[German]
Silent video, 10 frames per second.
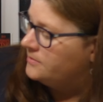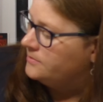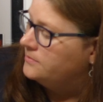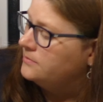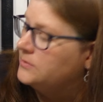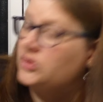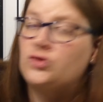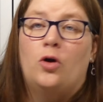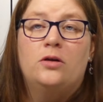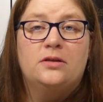Hm,
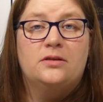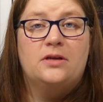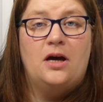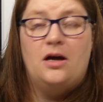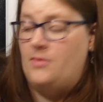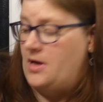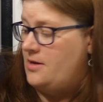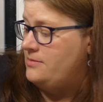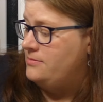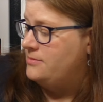Salted
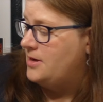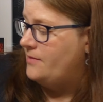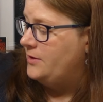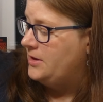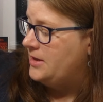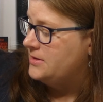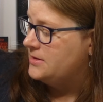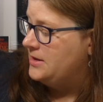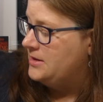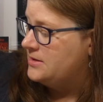Karamell haben wir hier
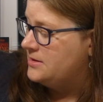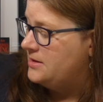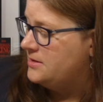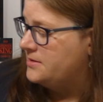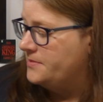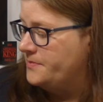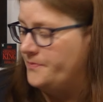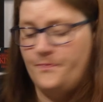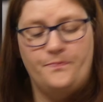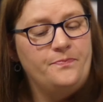als
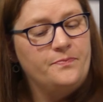nächstes.